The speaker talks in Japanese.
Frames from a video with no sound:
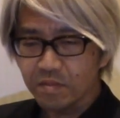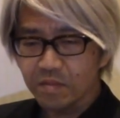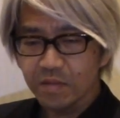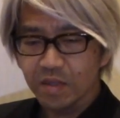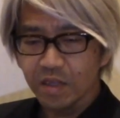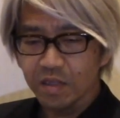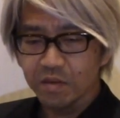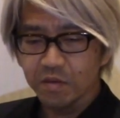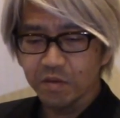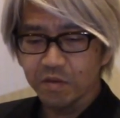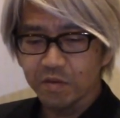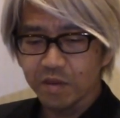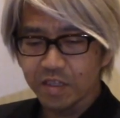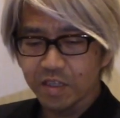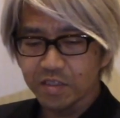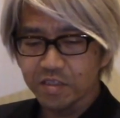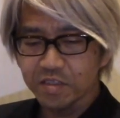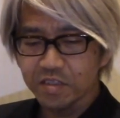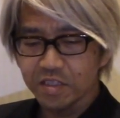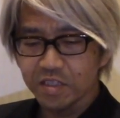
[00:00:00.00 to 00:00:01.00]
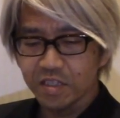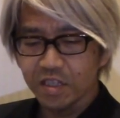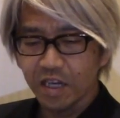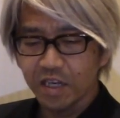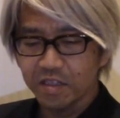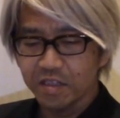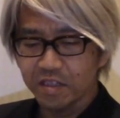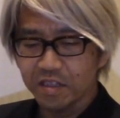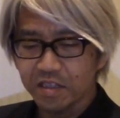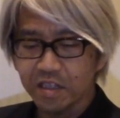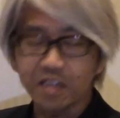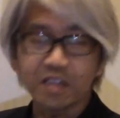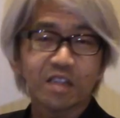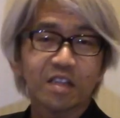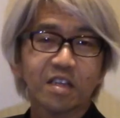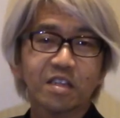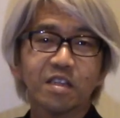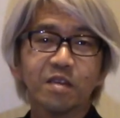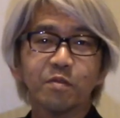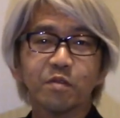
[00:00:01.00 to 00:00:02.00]
あの私に会いに来てい
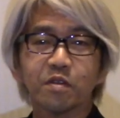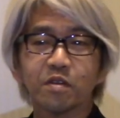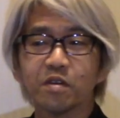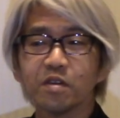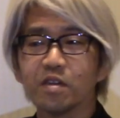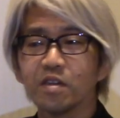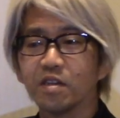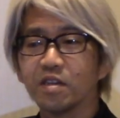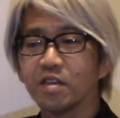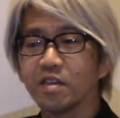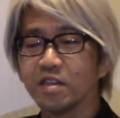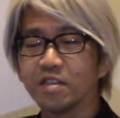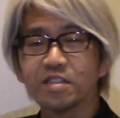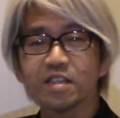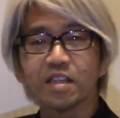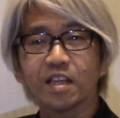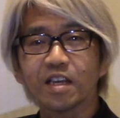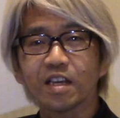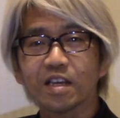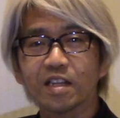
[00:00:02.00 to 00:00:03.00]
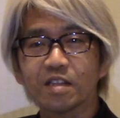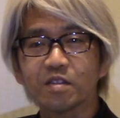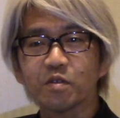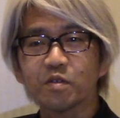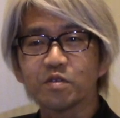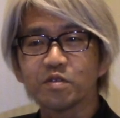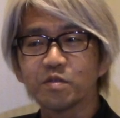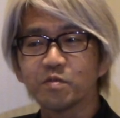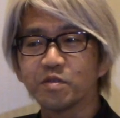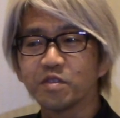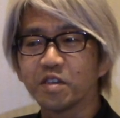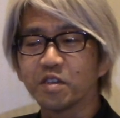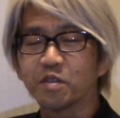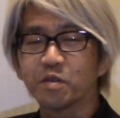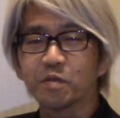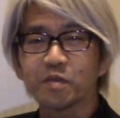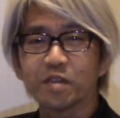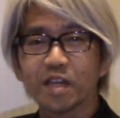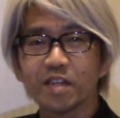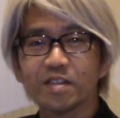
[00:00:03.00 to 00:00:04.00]
ただいてもいいんじゃないかなと自分で言う
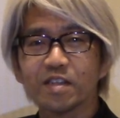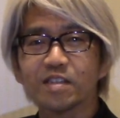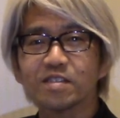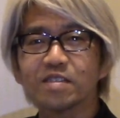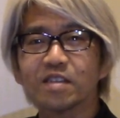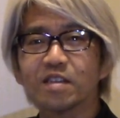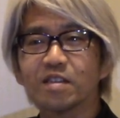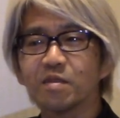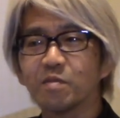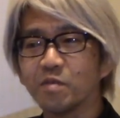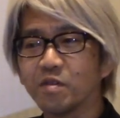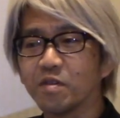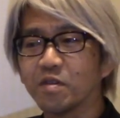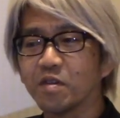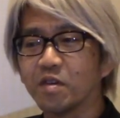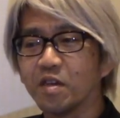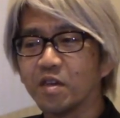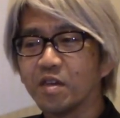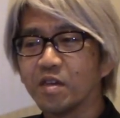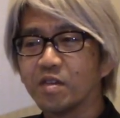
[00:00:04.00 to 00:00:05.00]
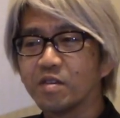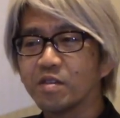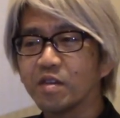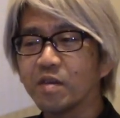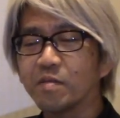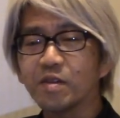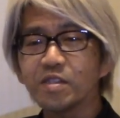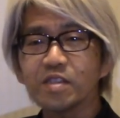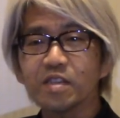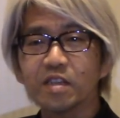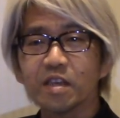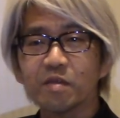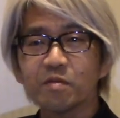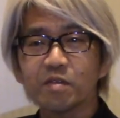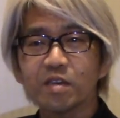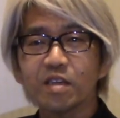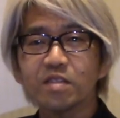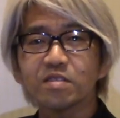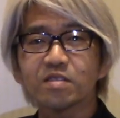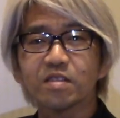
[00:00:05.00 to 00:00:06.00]
のもなんですけれどもそれはまさに
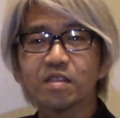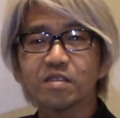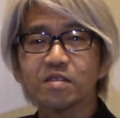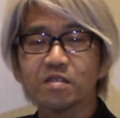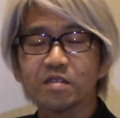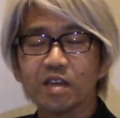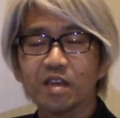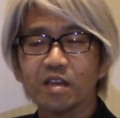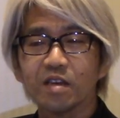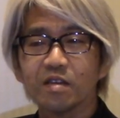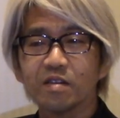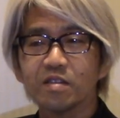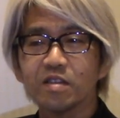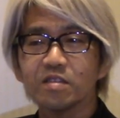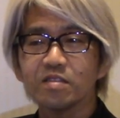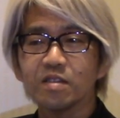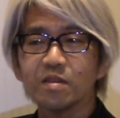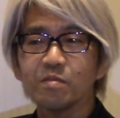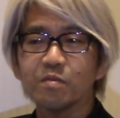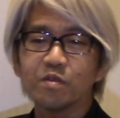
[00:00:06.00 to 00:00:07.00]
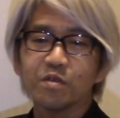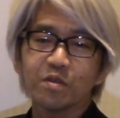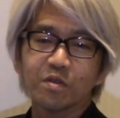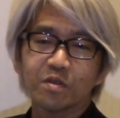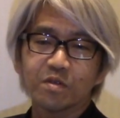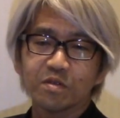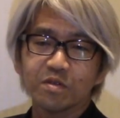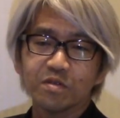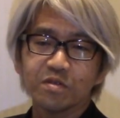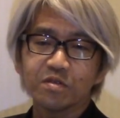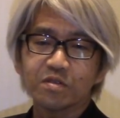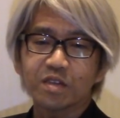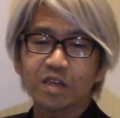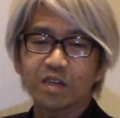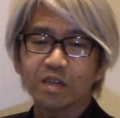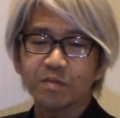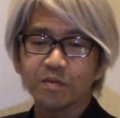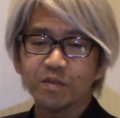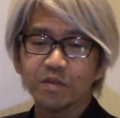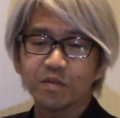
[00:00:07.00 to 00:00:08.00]
エフィカシーですよね私はもうルーか
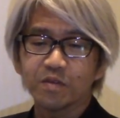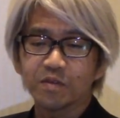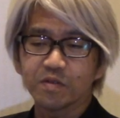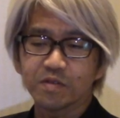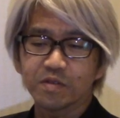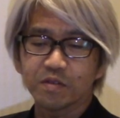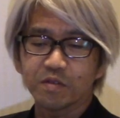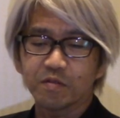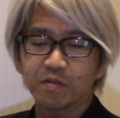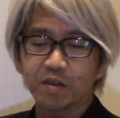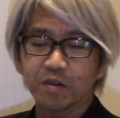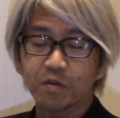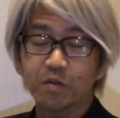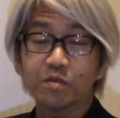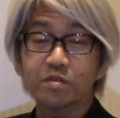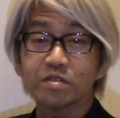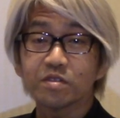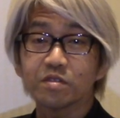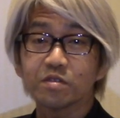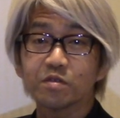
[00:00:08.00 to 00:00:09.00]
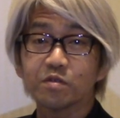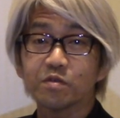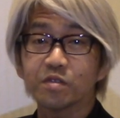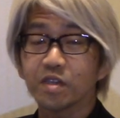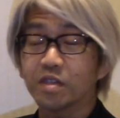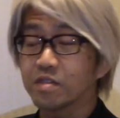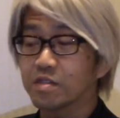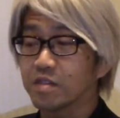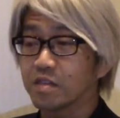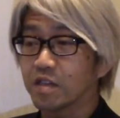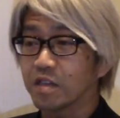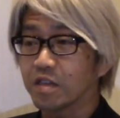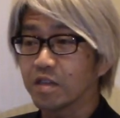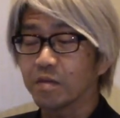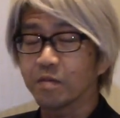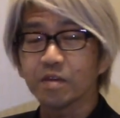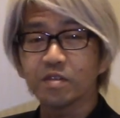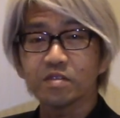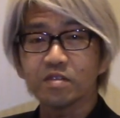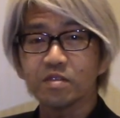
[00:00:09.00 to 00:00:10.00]
らもそれはコーチングを受け継いでき
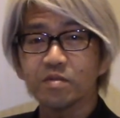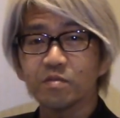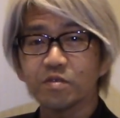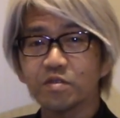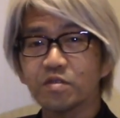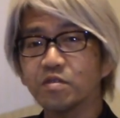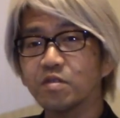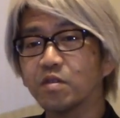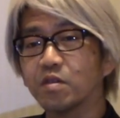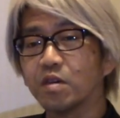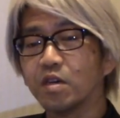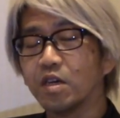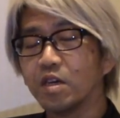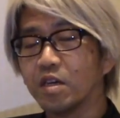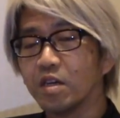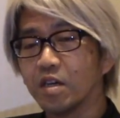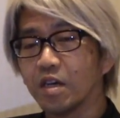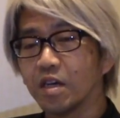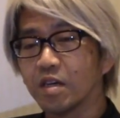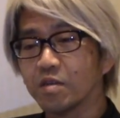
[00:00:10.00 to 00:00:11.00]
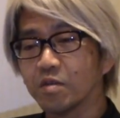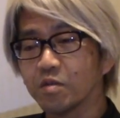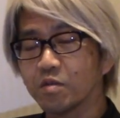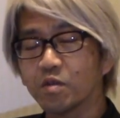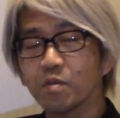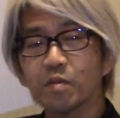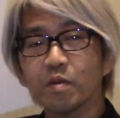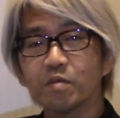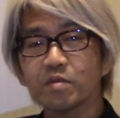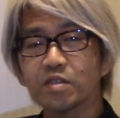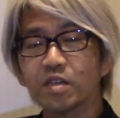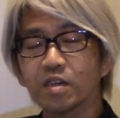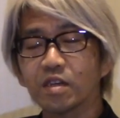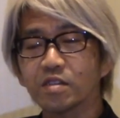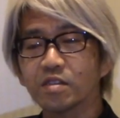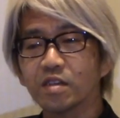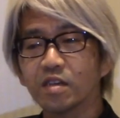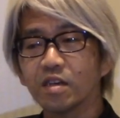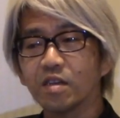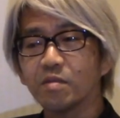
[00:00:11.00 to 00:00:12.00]
てますしもちろんあの友淵
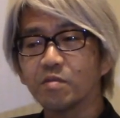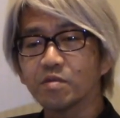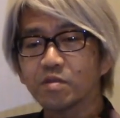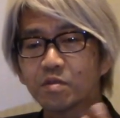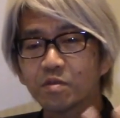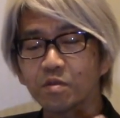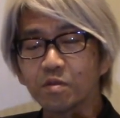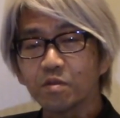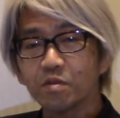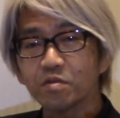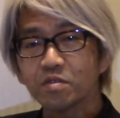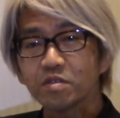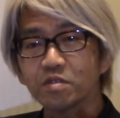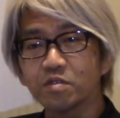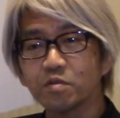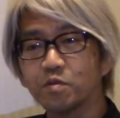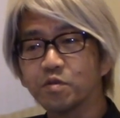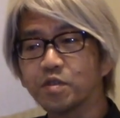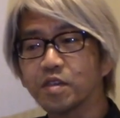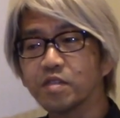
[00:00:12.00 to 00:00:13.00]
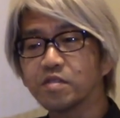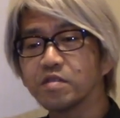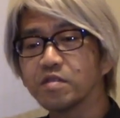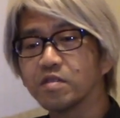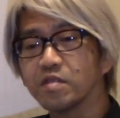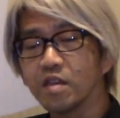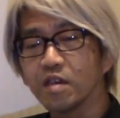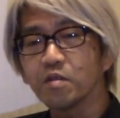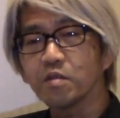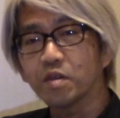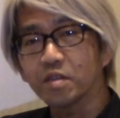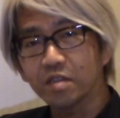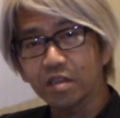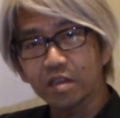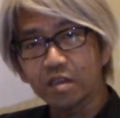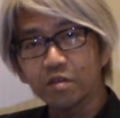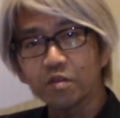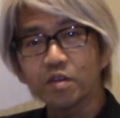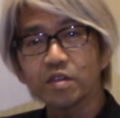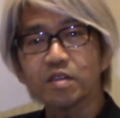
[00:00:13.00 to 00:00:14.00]
博士からもそのコーチングを受け継いでこうやって
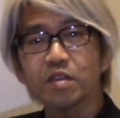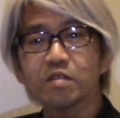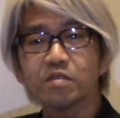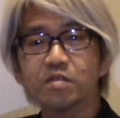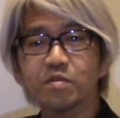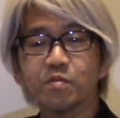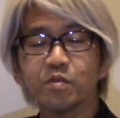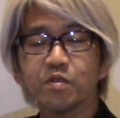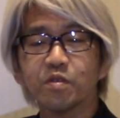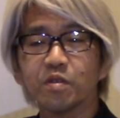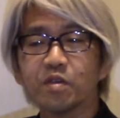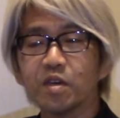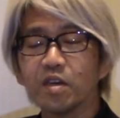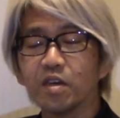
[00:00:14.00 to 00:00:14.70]
広げてるつも